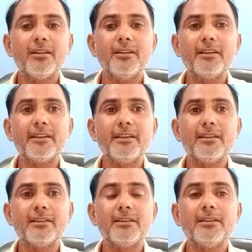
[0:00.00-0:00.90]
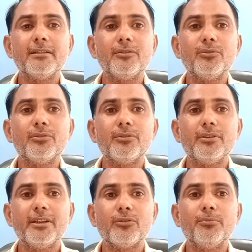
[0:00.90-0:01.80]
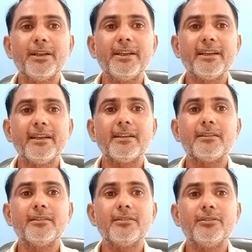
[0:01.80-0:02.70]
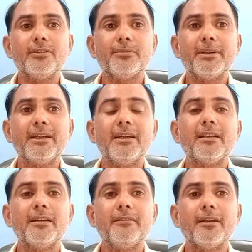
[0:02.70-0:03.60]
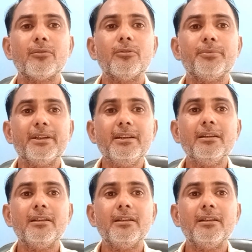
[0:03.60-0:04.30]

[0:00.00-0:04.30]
लेकिन दो एक दो मंडी है जिसमें रविवार को भी